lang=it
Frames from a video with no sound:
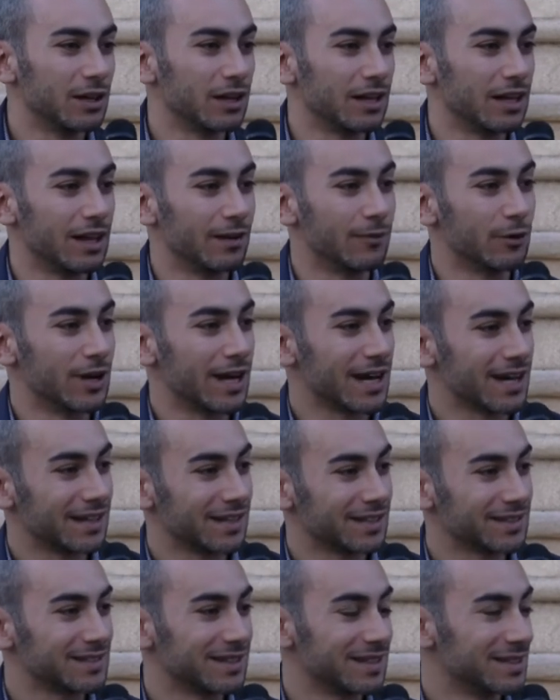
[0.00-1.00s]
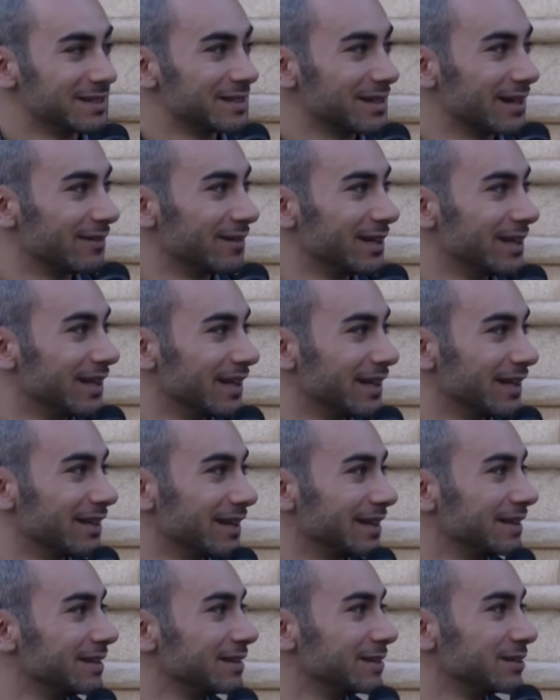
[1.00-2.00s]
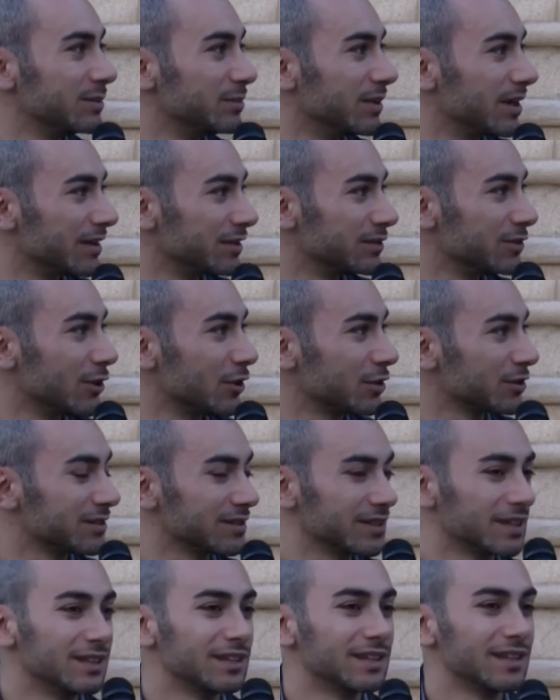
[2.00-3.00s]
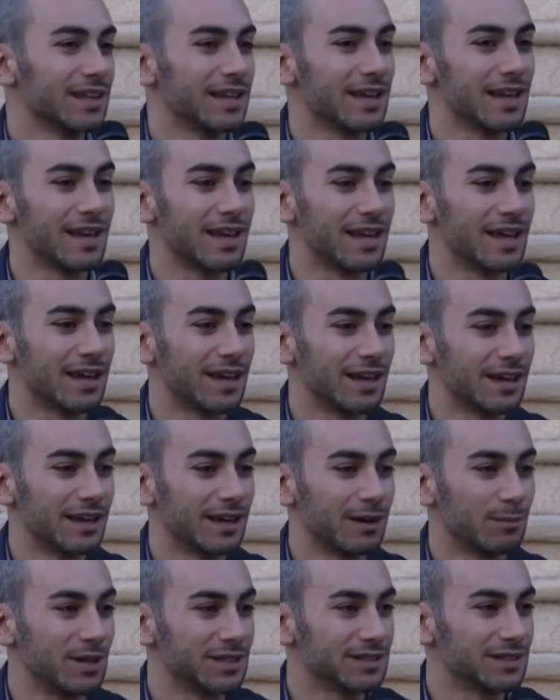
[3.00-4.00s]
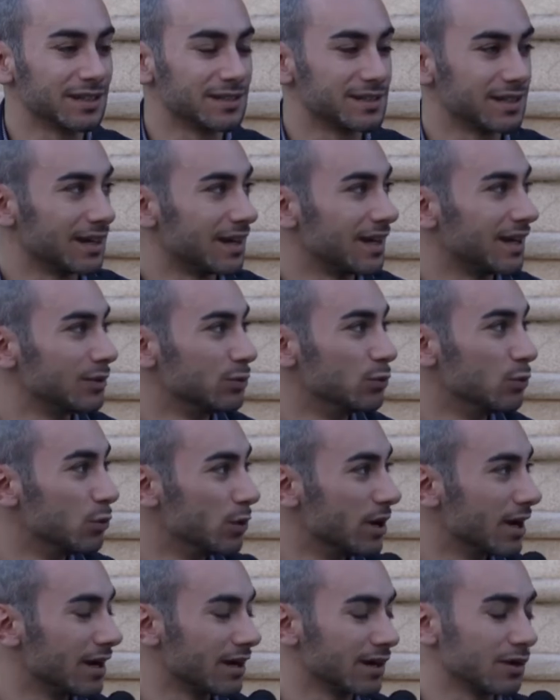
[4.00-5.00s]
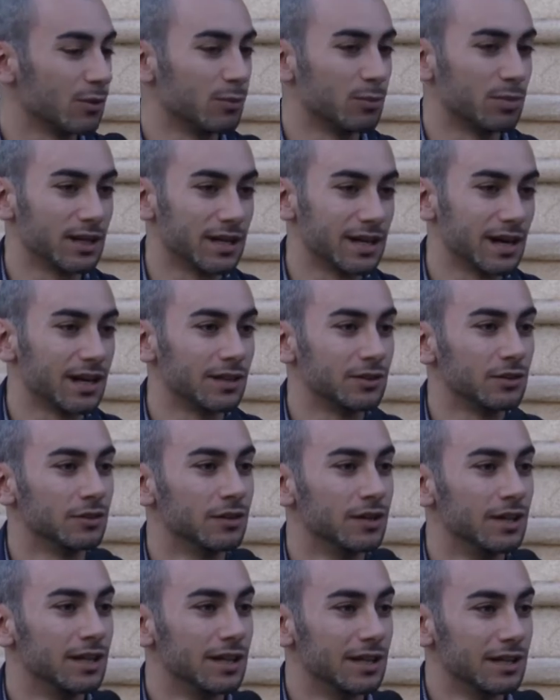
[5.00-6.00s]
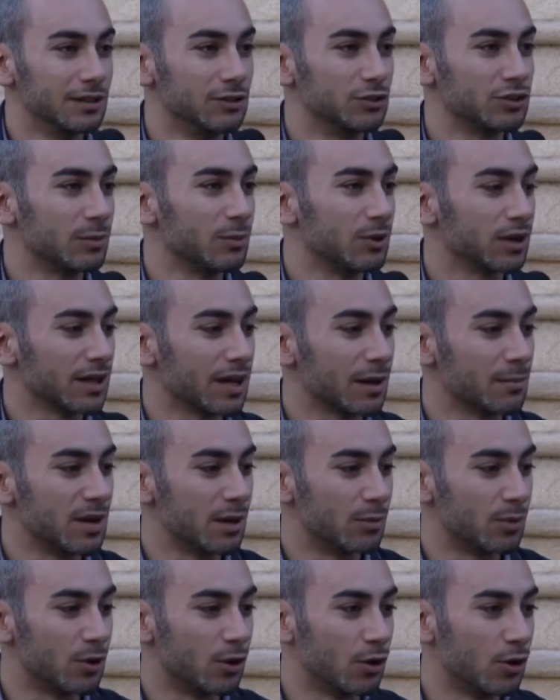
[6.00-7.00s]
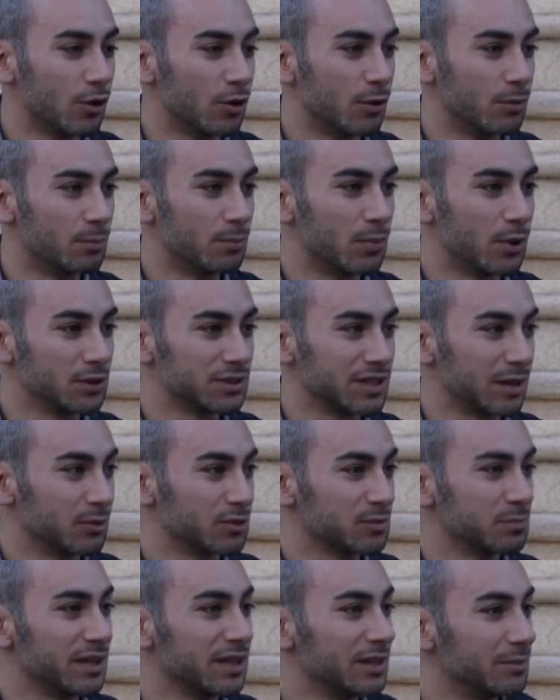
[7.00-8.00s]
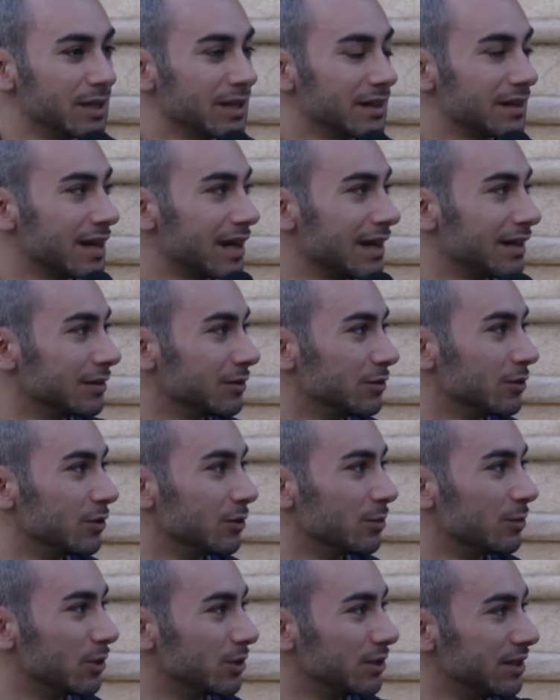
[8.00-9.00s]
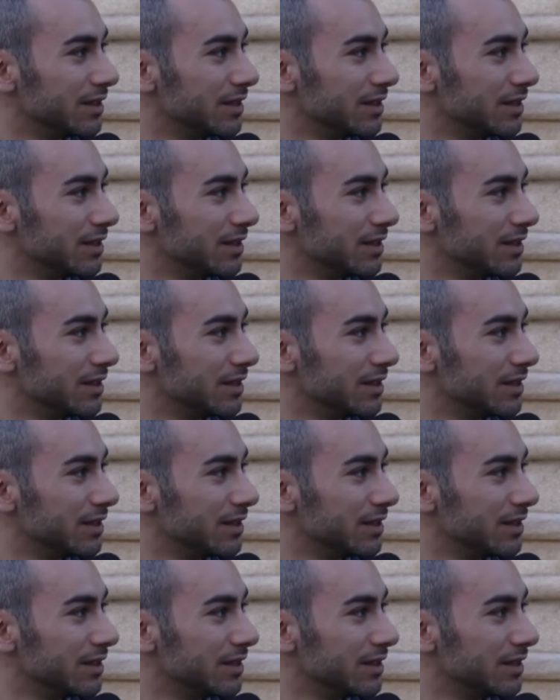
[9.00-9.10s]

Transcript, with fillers: lavorare senza avere tantissime risorse è abbastanza dura e complicato. Diciamo che abbiamo un po', stiamo sperimentando un po' di